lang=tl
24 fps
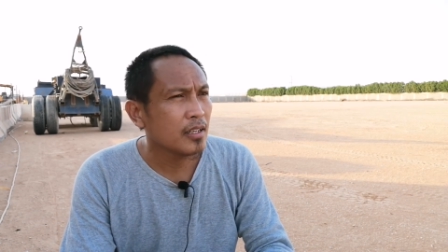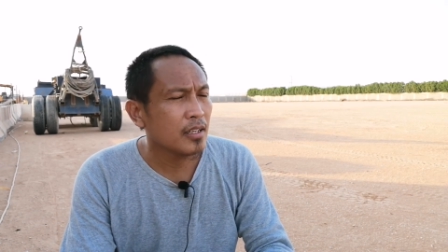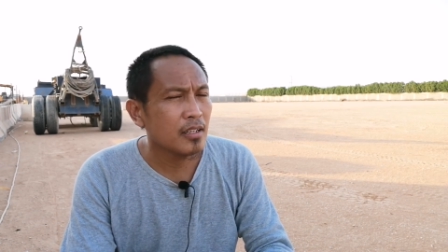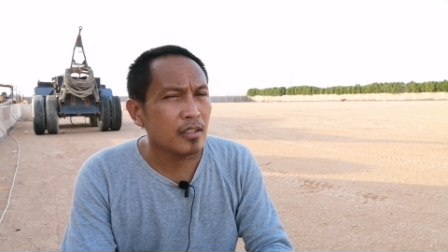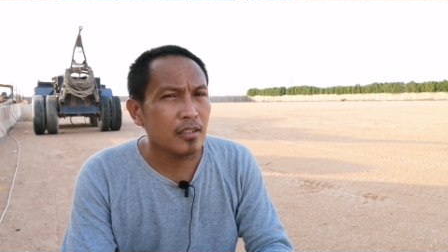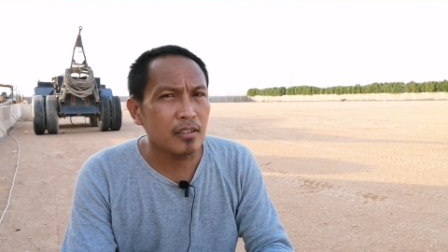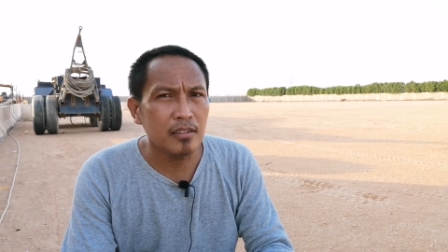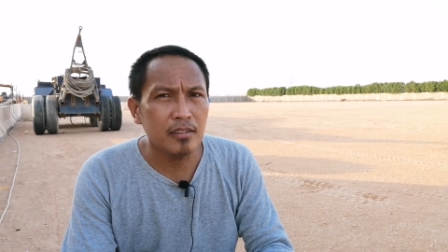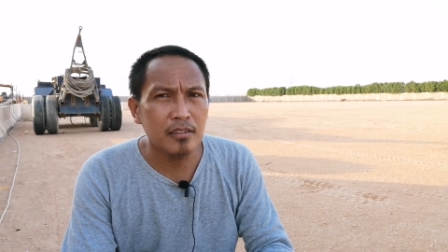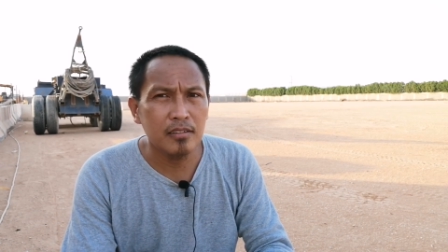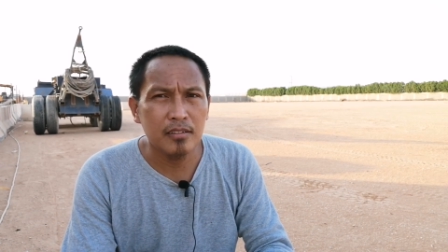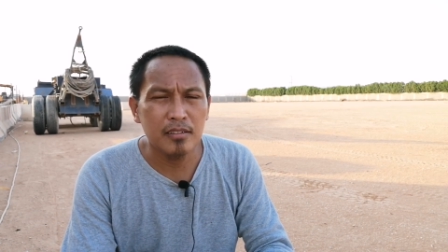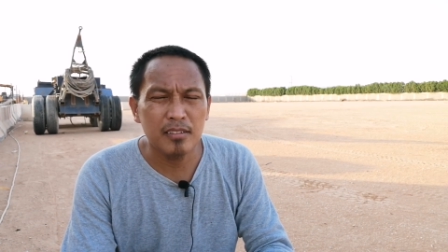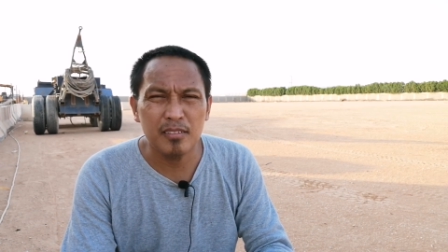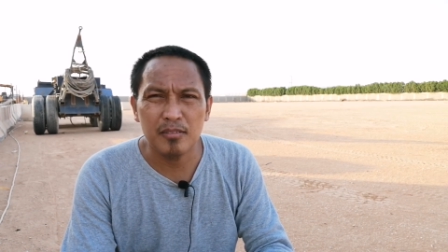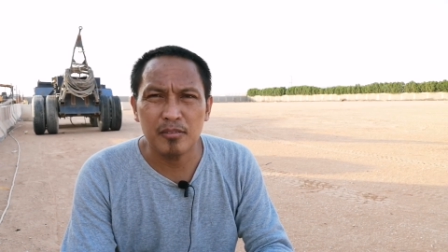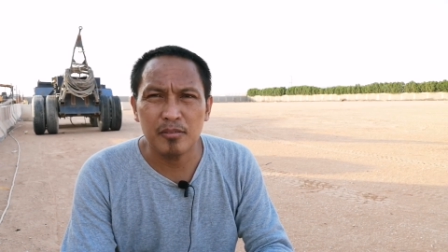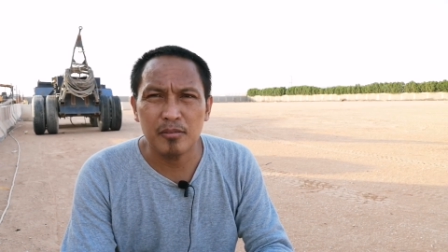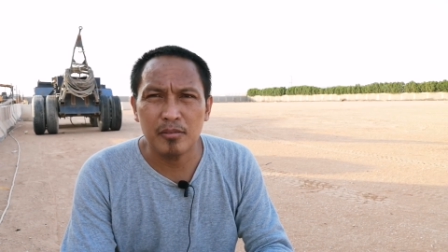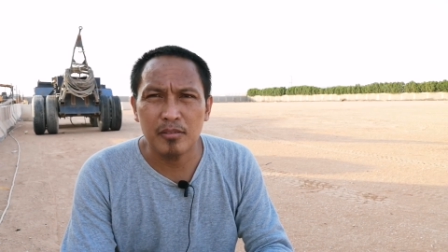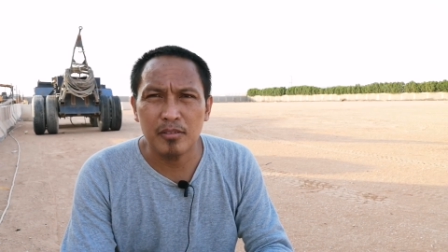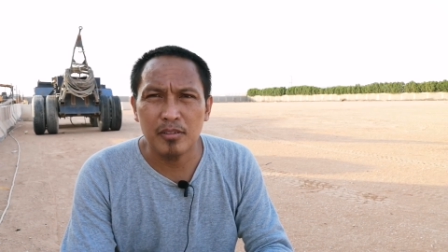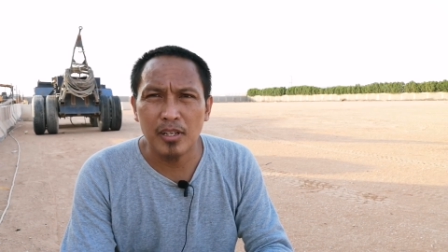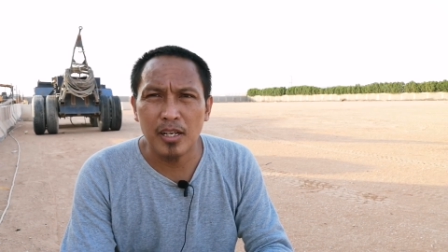Ang
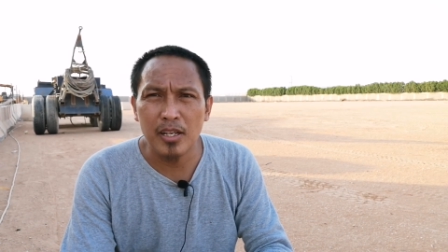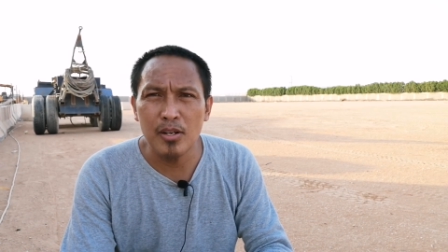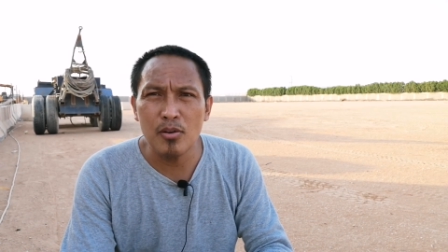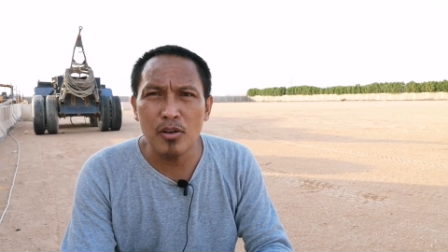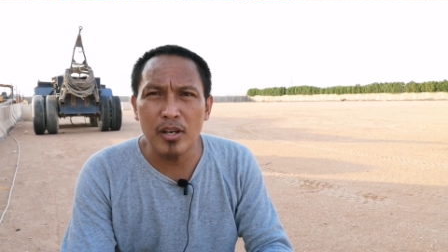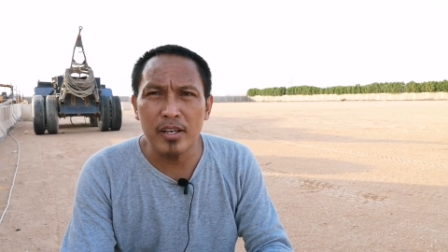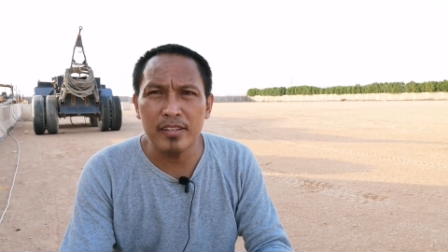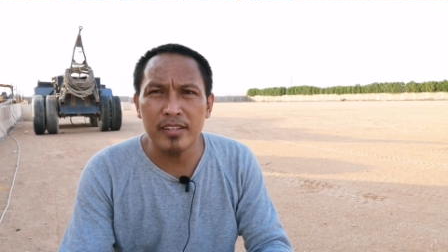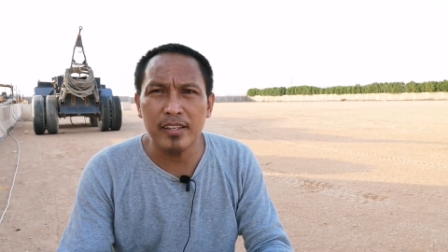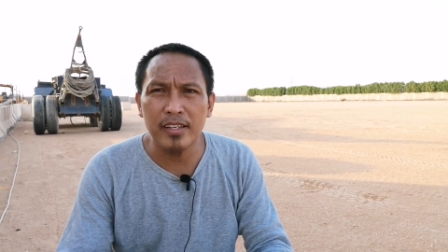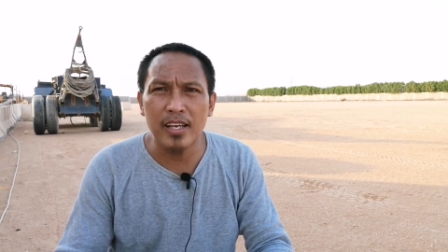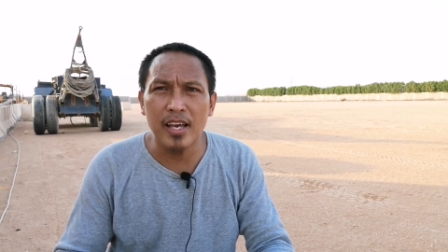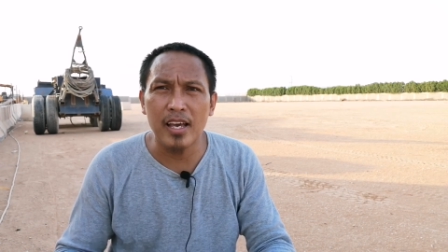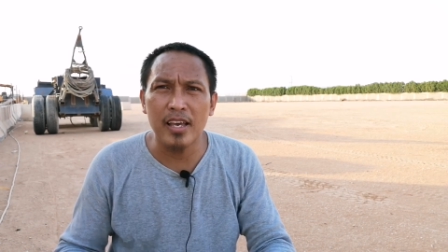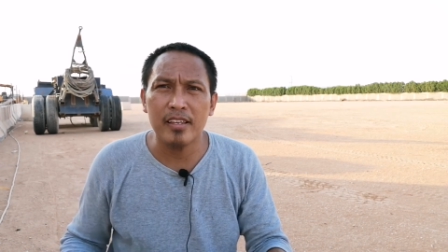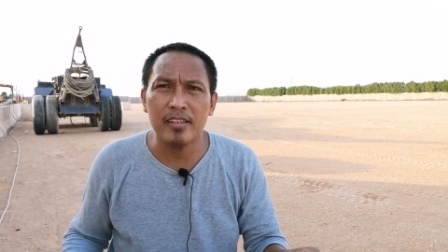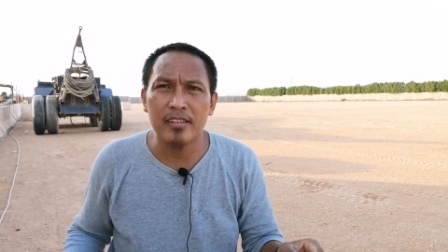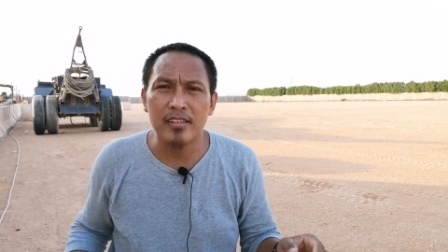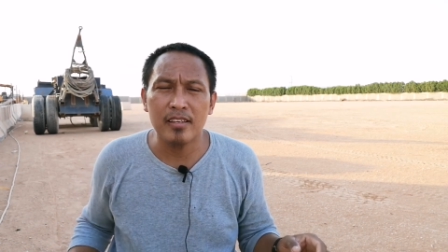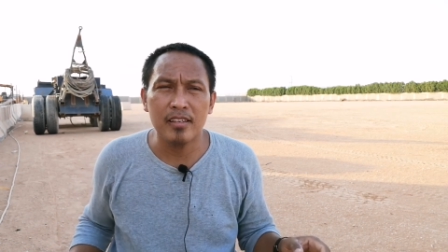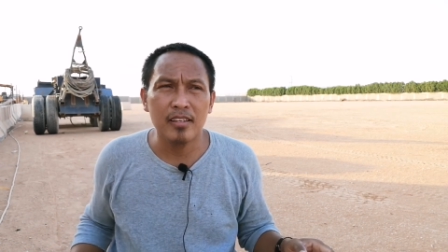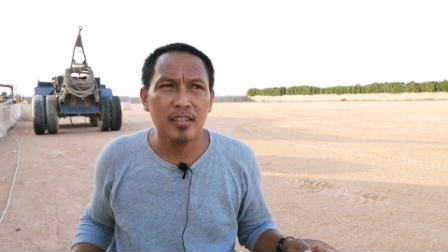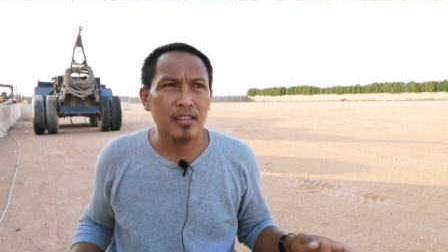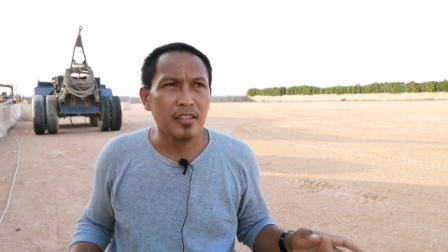ano kasi
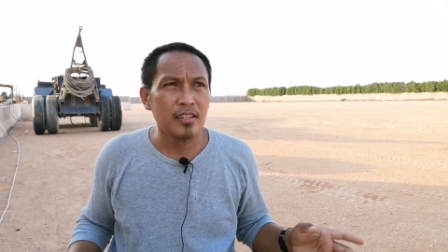guys,